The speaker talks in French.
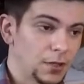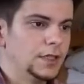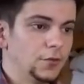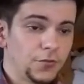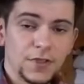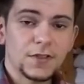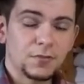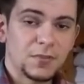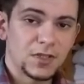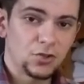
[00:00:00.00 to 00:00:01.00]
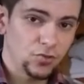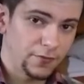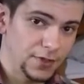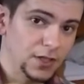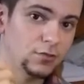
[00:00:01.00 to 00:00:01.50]
Et en fait, cette mise à jour
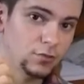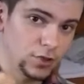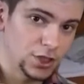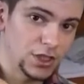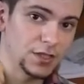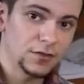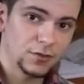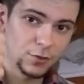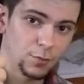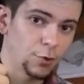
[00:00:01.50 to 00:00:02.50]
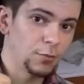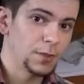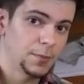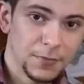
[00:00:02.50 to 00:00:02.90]
vient corriger ce problème.